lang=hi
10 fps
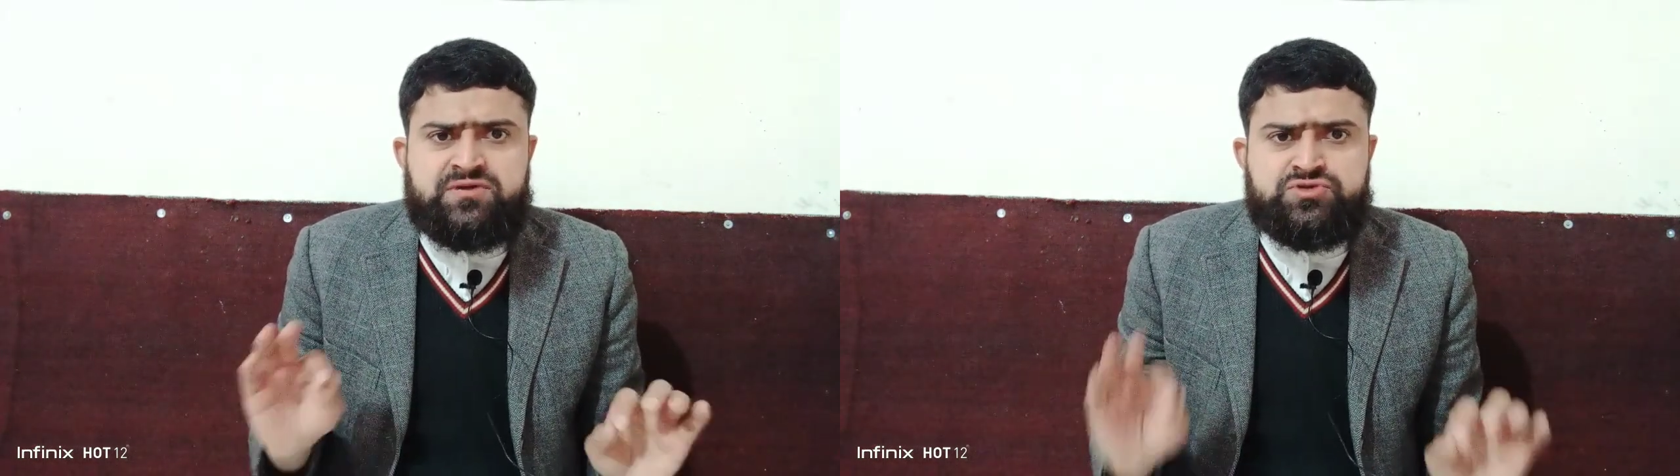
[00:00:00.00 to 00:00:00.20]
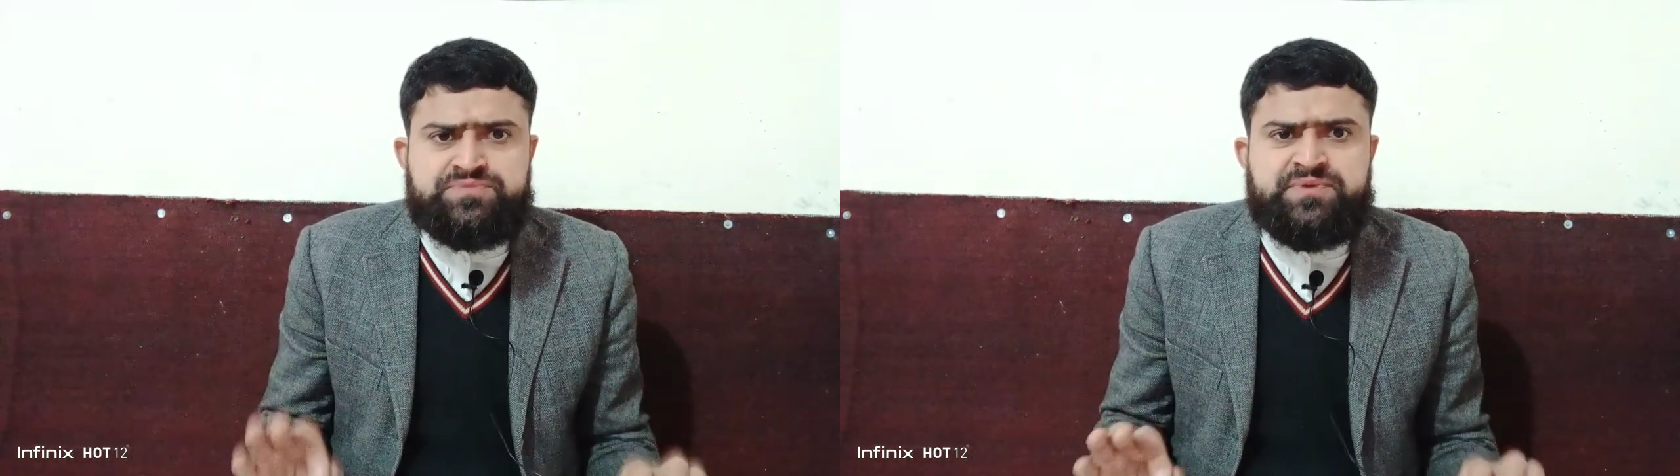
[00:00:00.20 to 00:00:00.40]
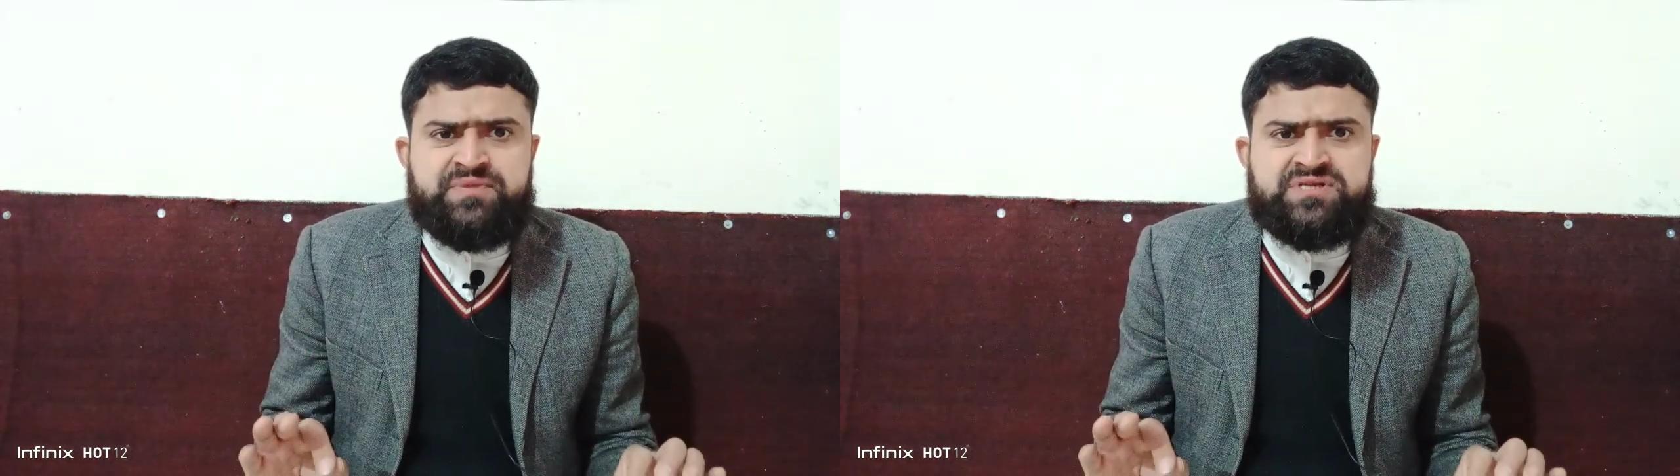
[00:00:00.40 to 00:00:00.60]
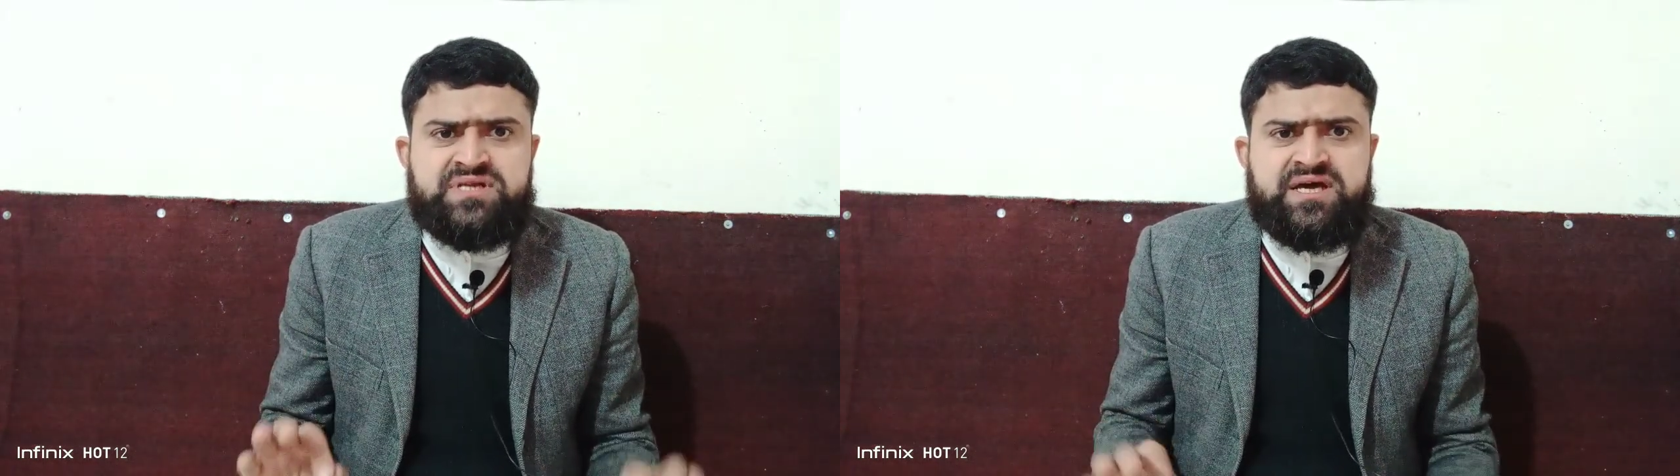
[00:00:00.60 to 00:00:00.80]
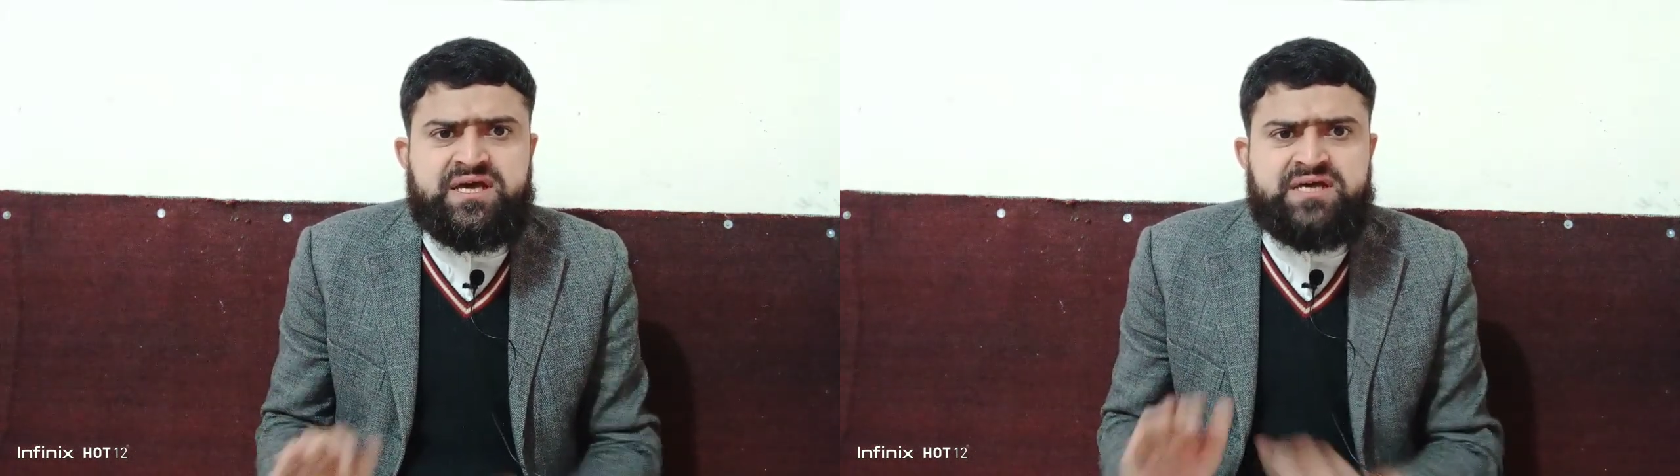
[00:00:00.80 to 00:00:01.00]
कुछ भी
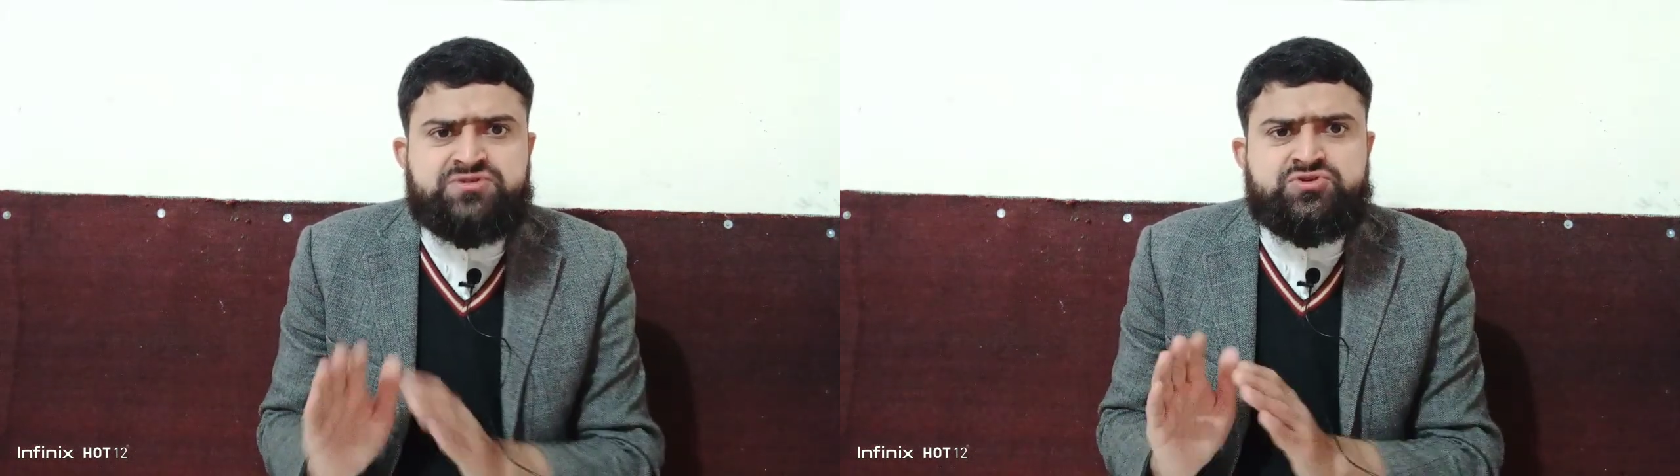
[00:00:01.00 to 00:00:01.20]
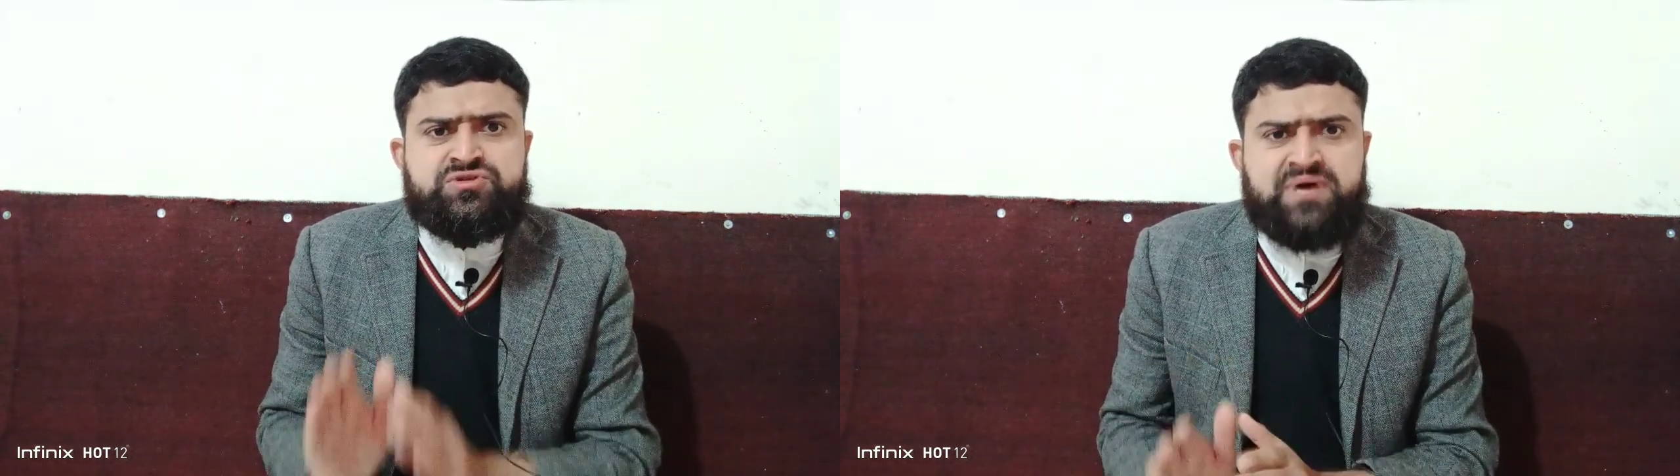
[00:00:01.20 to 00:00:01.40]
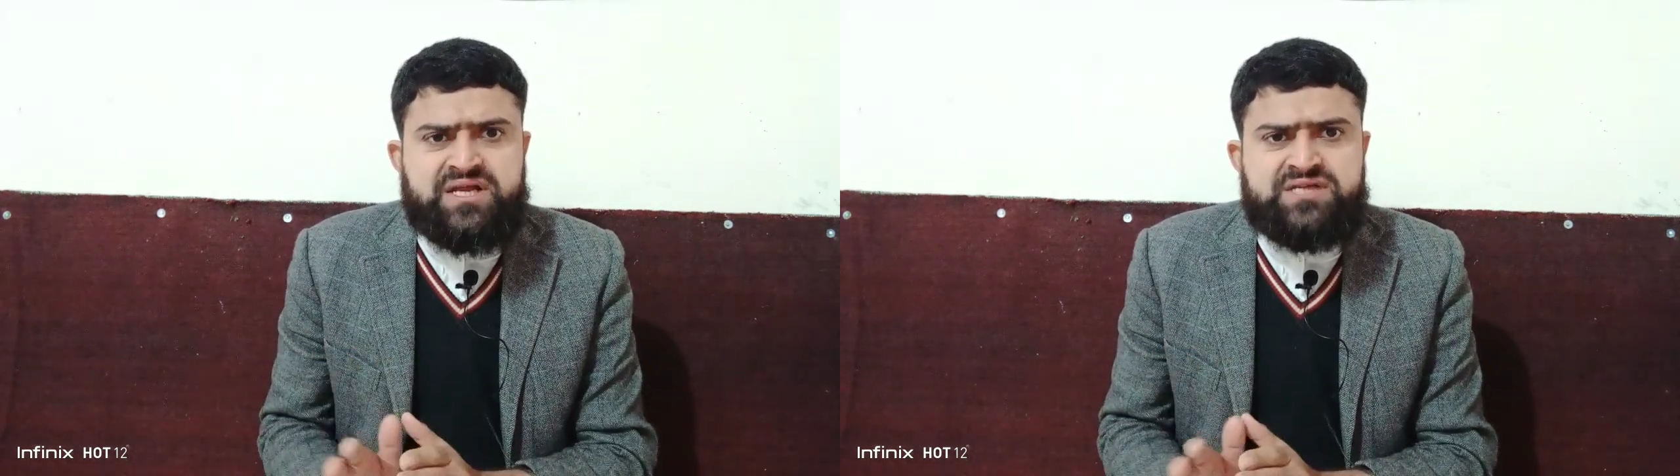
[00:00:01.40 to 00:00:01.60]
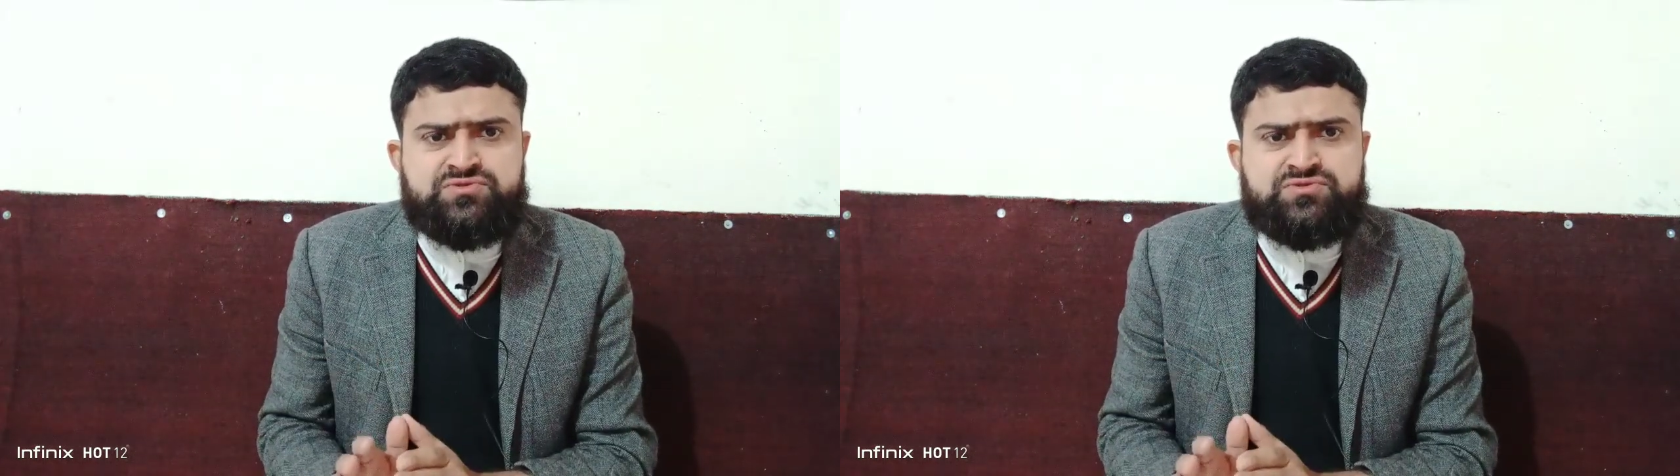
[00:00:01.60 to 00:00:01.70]
मसला है इसको दोबारा